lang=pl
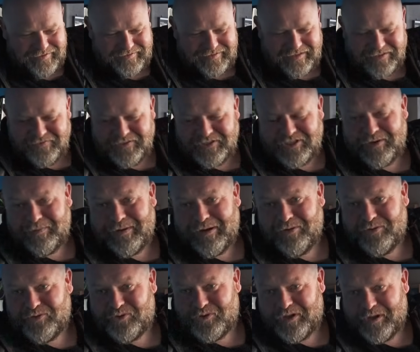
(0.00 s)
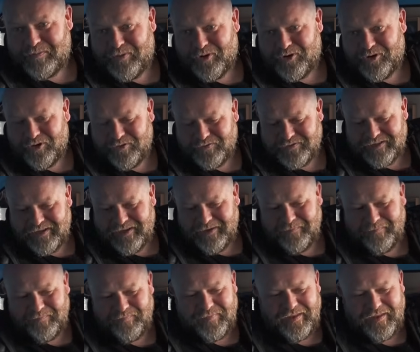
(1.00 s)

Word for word: y, zazwyczaj miały tutaj pokrowce